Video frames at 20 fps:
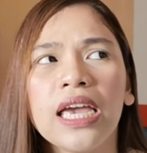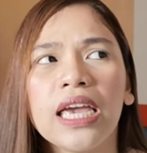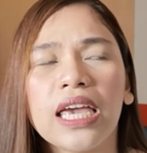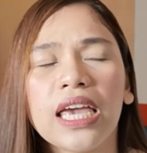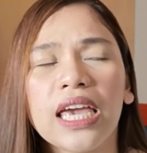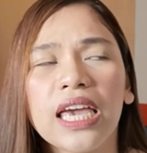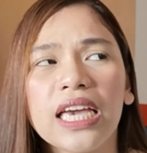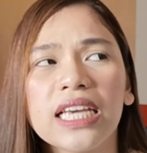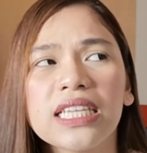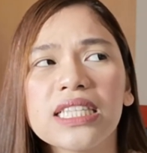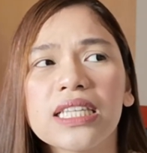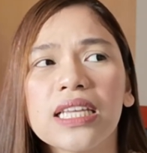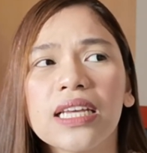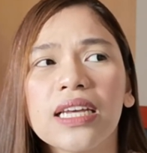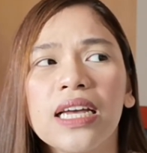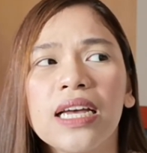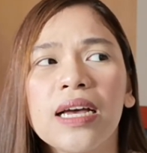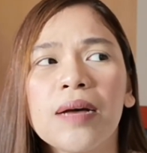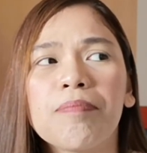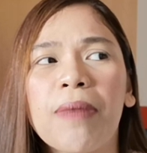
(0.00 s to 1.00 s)
is
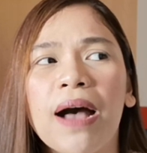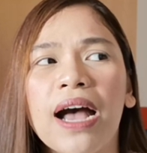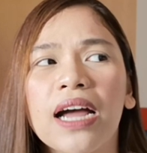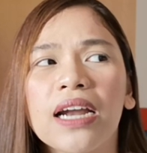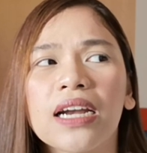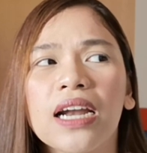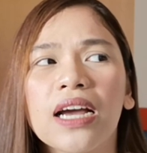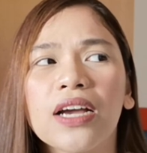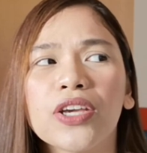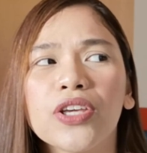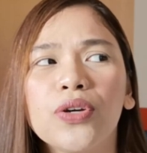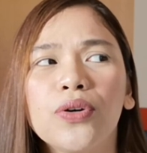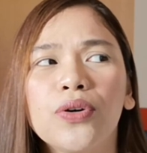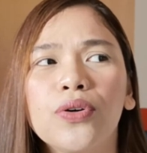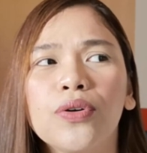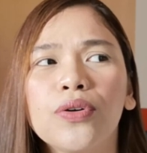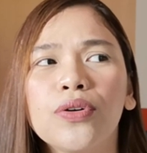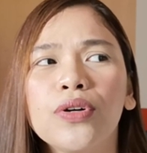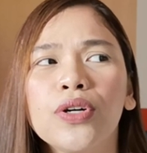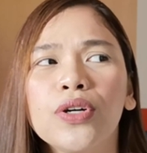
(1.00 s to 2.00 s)
parang
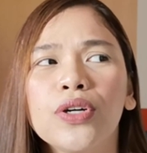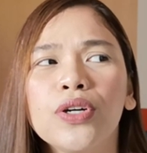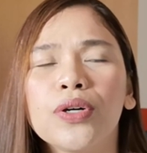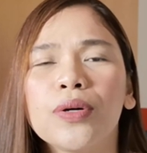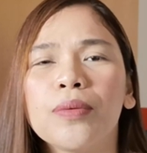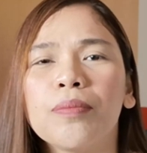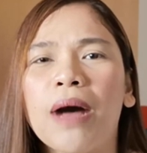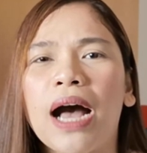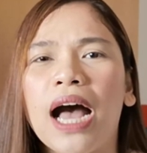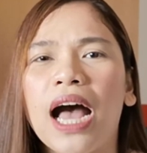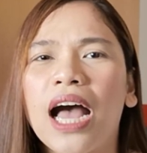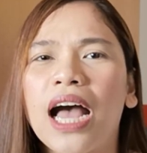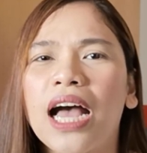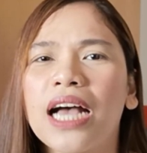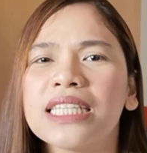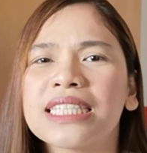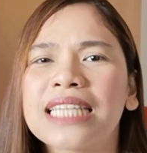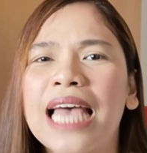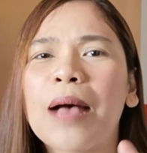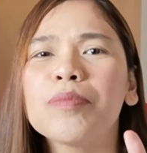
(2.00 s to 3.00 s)
yung
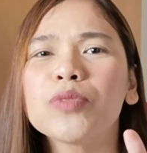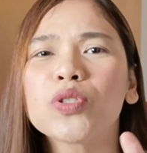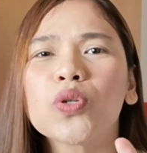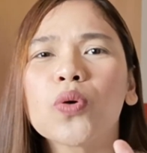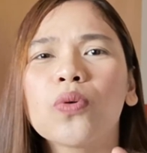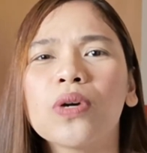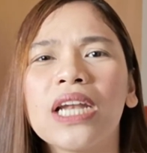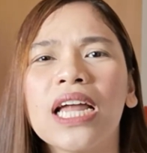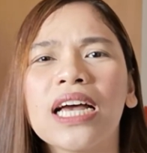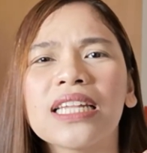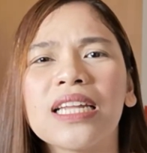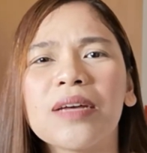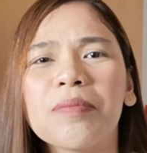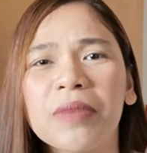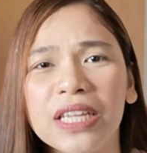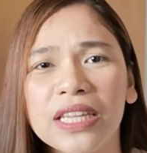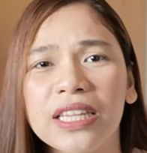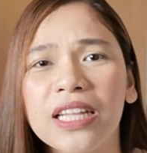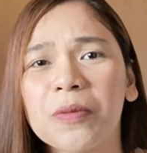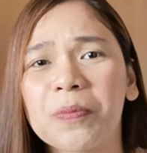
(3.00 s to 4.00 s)
uh, Samsung lang na
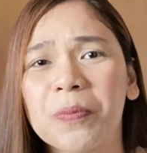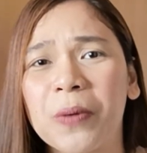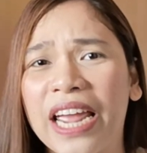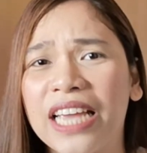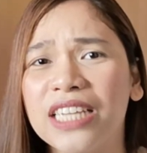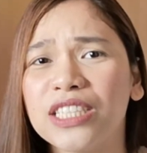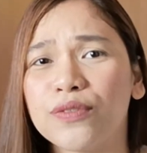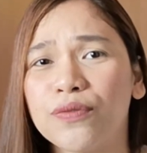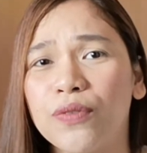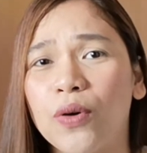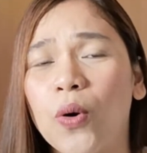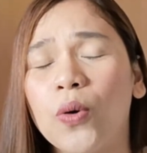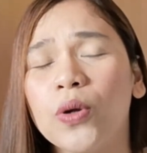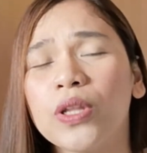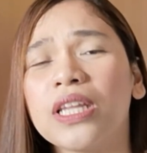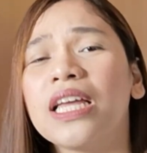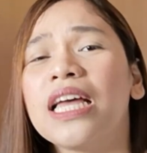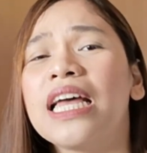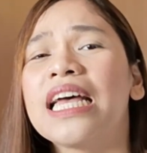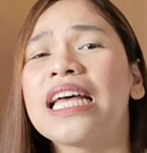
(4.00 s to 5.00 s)
middle price
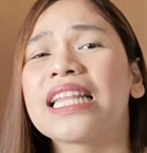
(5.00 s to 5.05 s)
phone.